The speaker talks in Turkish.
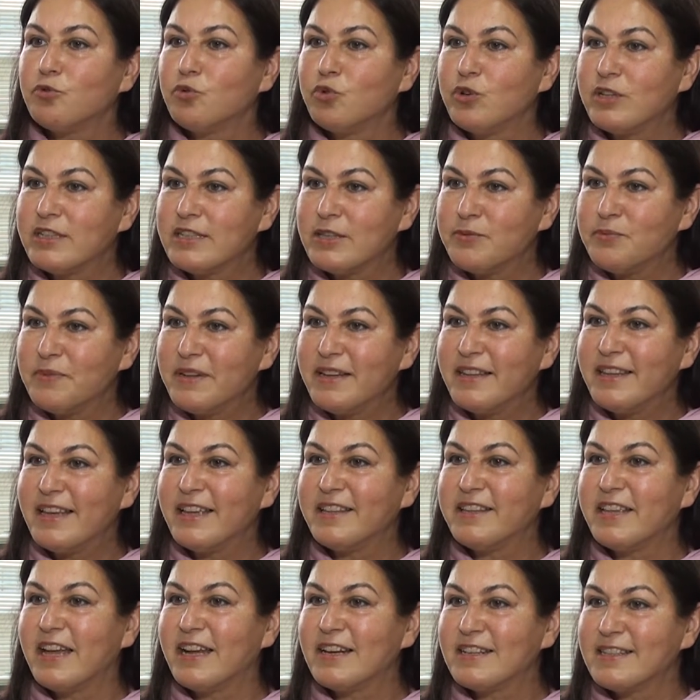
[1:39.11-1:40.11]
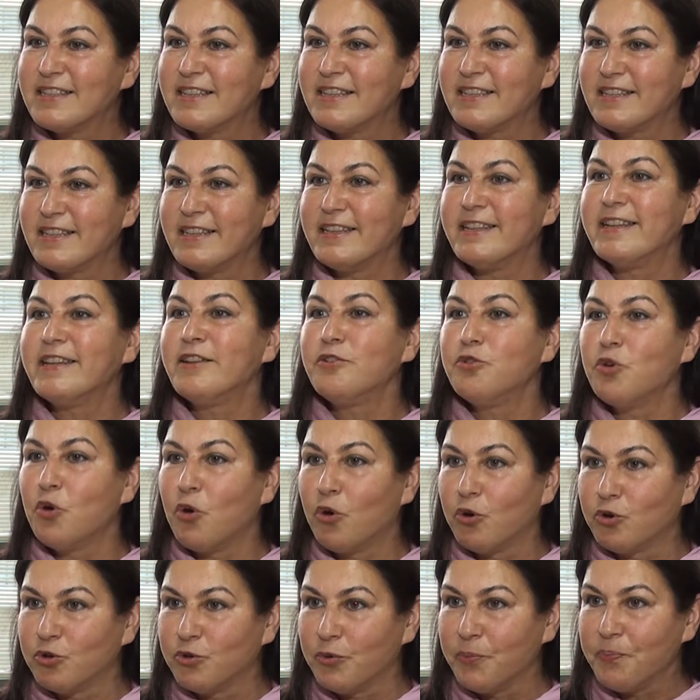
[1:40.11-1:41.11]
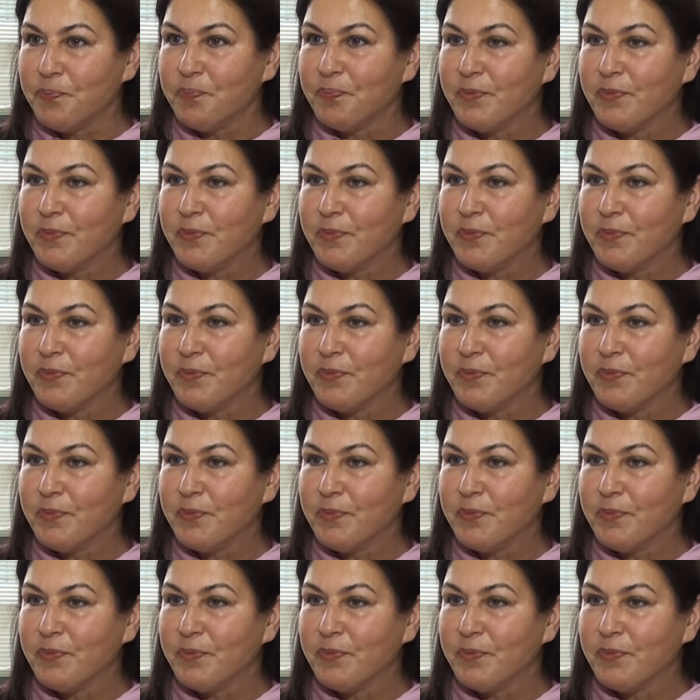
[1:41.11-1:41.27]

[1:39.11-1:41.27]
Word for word: turizmin yetersizliğini gördüm.